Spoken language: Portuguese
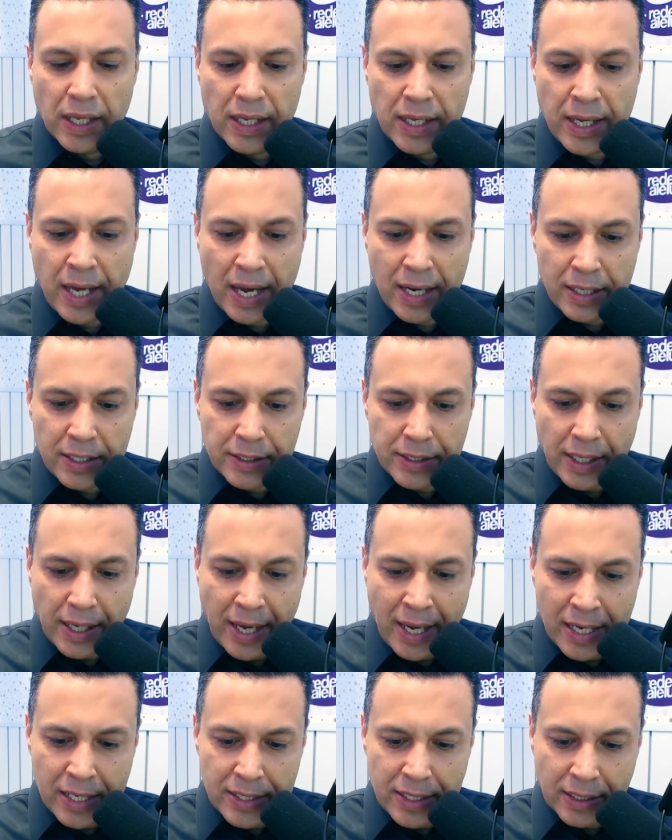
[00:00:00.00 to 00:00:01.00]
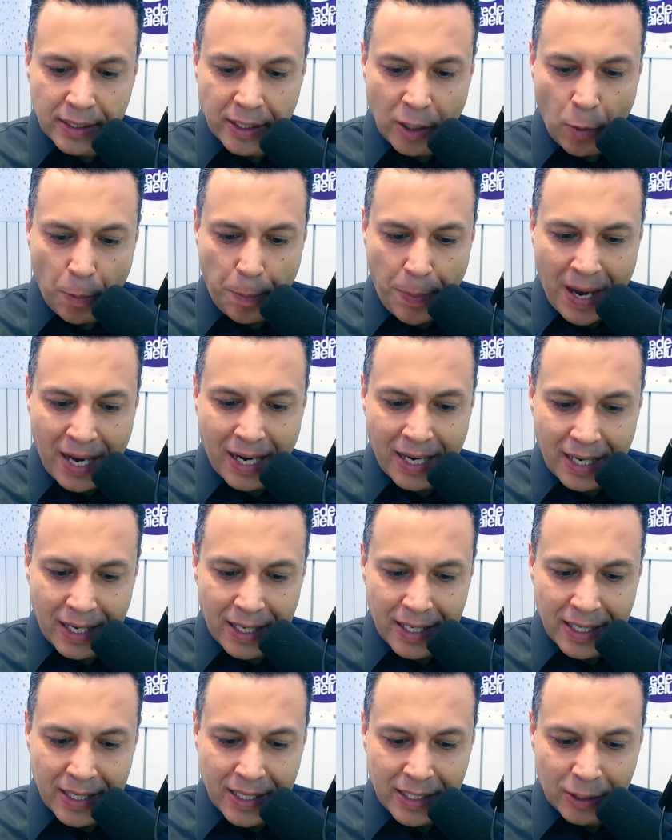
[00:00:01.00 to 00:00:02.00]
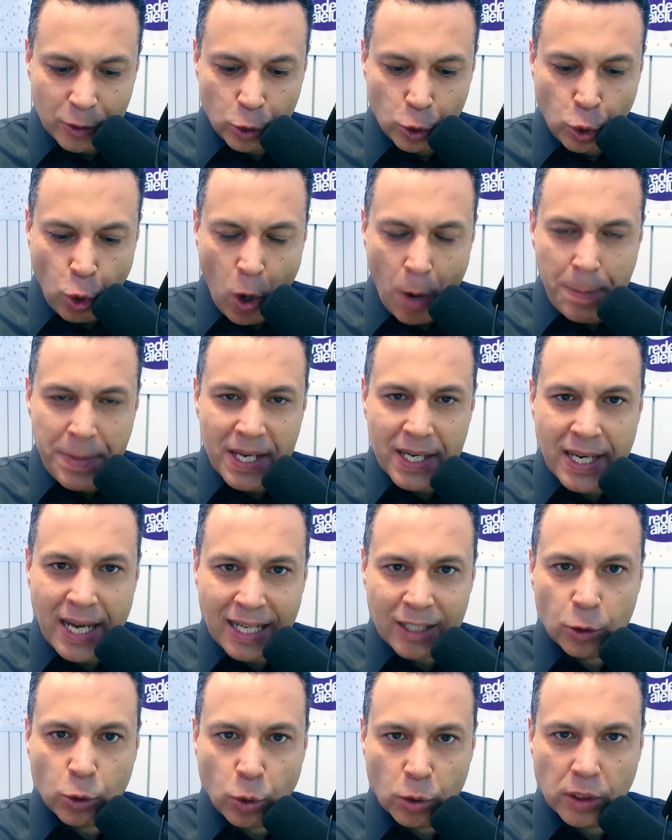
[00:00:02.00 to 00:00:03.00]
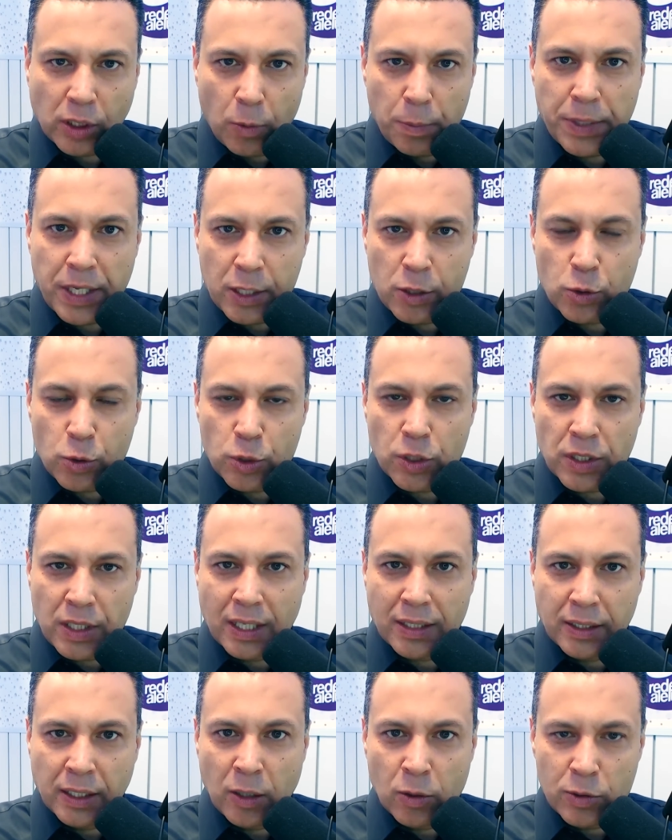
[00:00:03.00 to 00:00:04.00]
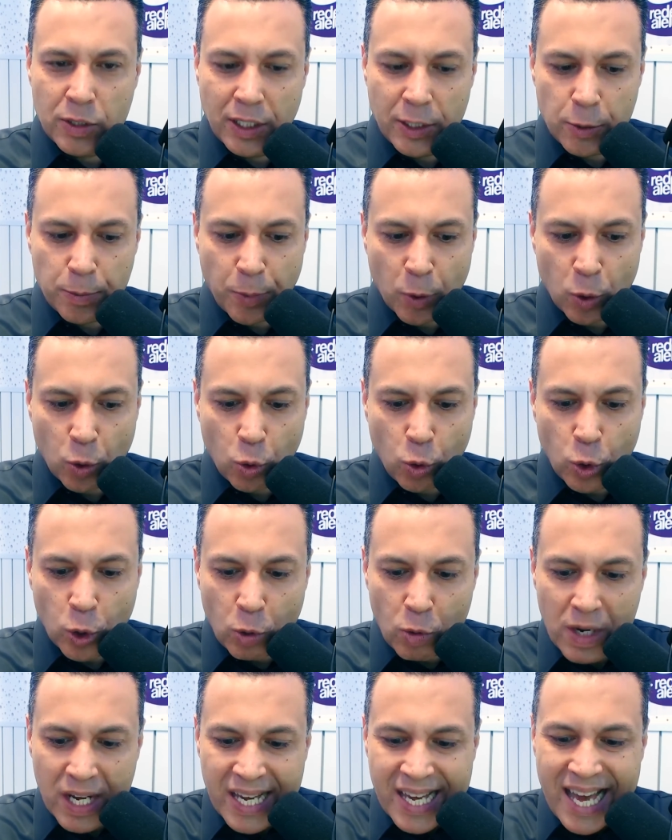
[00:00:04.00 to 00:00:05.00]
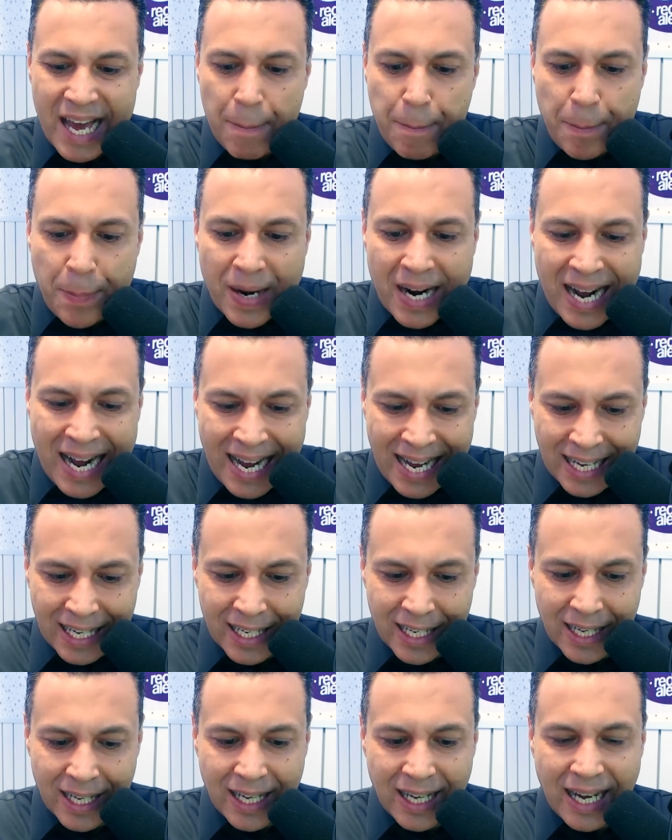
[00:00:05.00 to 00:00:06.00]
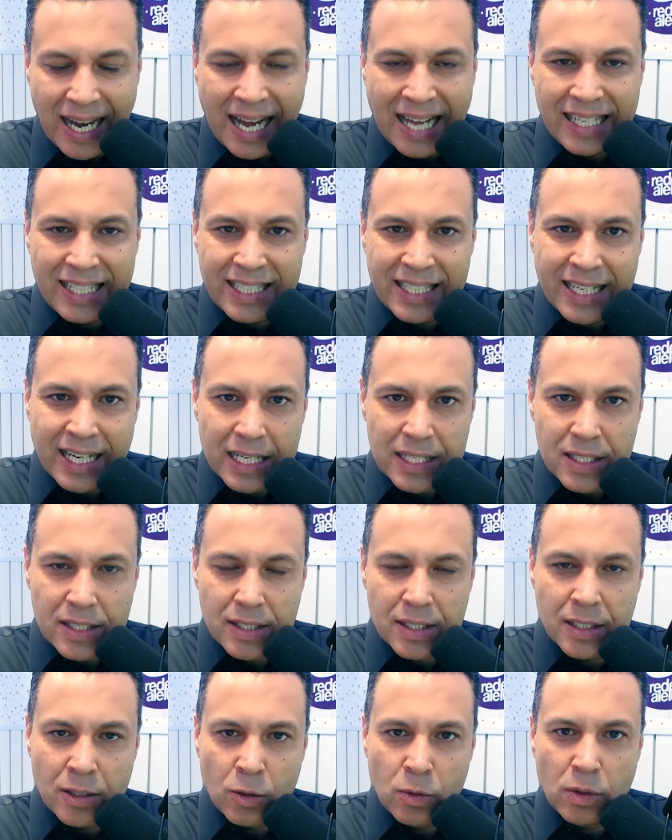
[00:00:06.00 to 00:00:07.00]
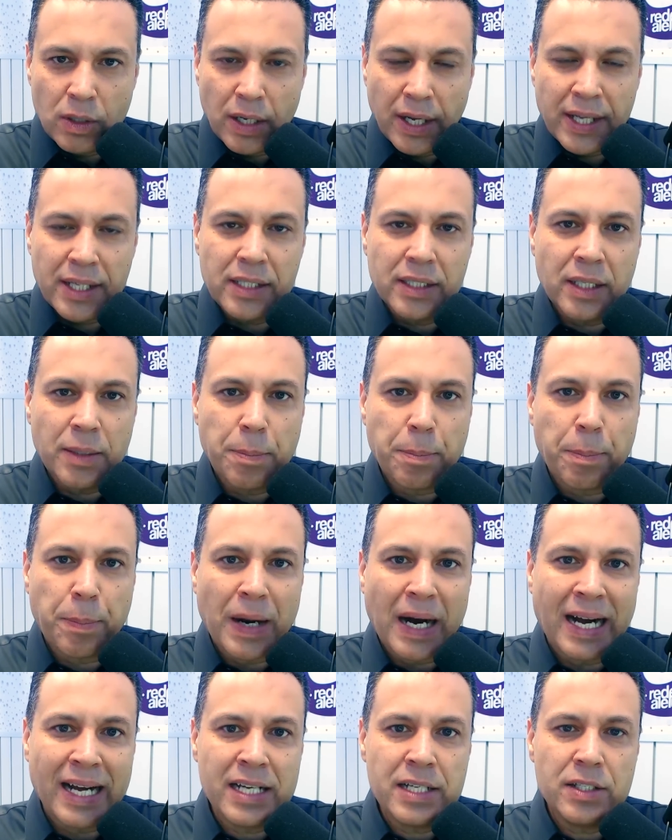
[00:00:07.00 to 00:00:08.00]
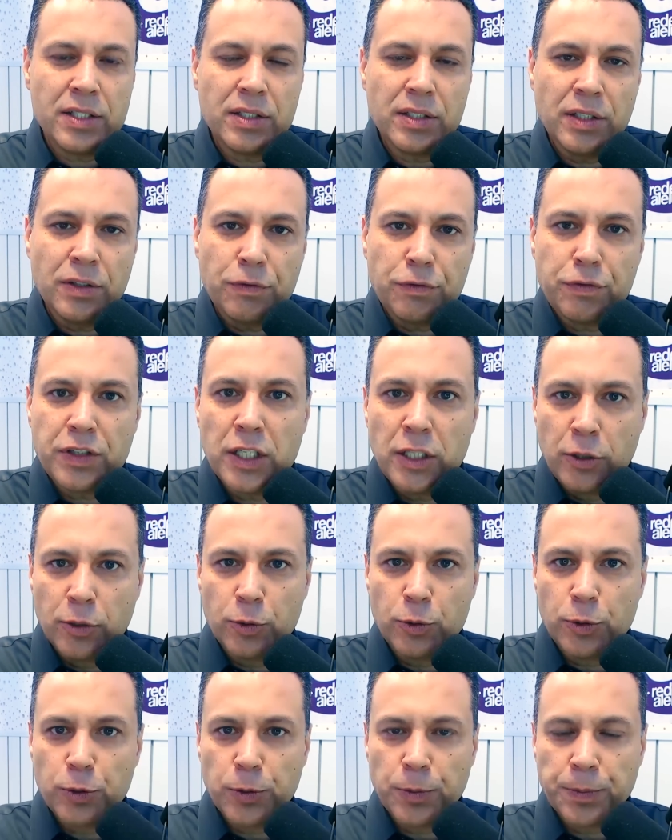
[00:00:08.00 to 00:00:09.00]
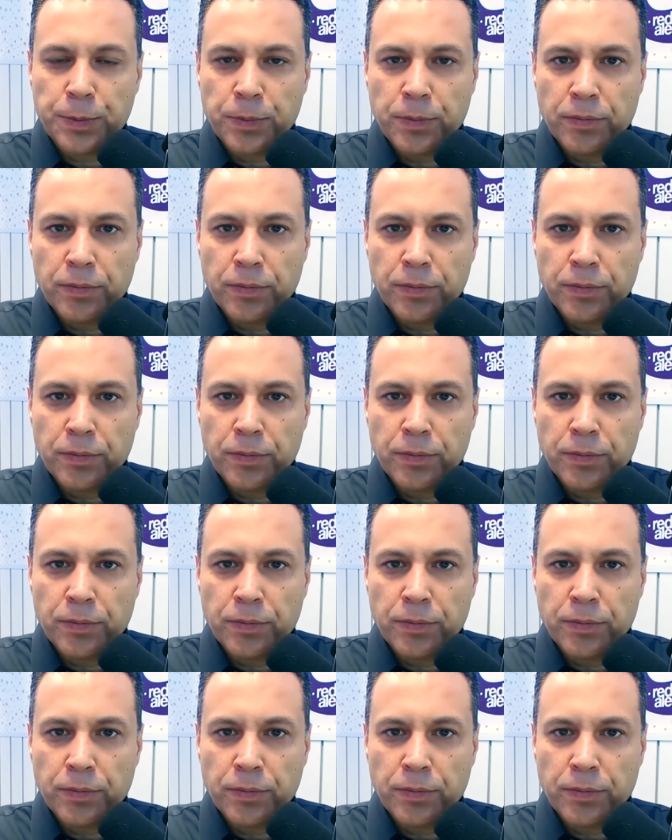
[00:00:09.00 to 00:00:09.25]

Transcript: E eles, eles então, para dominar totalmente os cidadãos, eles procuram quebrar a ligação entre pais e filhos.